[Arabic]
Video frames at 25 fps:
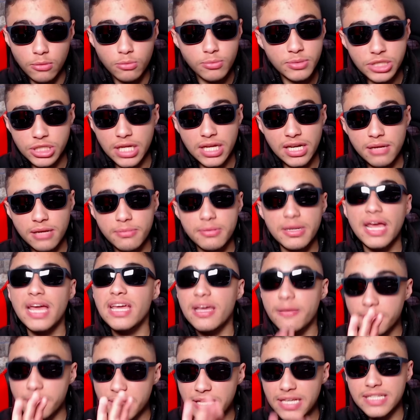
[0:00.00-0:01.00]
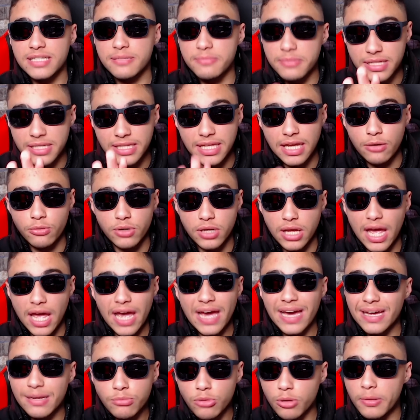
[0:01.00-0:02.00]
او مش تقريبا هي بتحسم الدوري
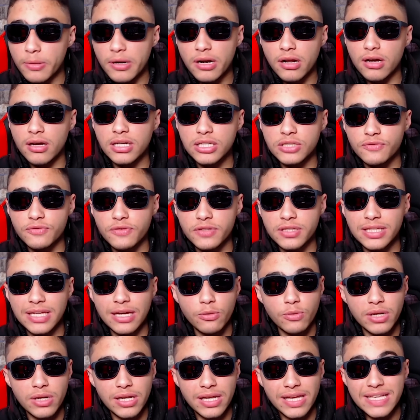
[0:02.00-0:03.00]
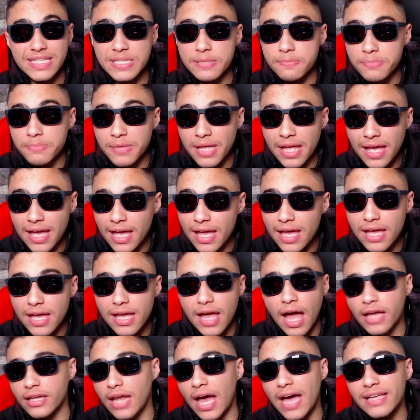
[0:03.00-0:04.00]
اخر مباراة خالص في الدوري
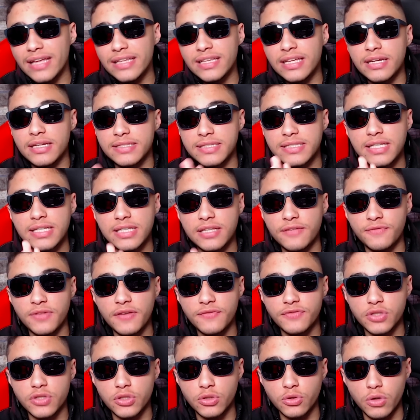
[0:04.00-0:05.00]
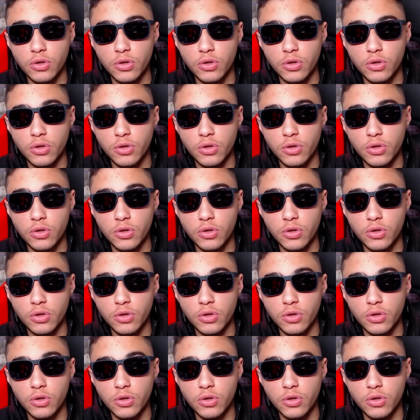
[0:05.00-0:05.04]
كسبناها هنعادل السيتي في نفس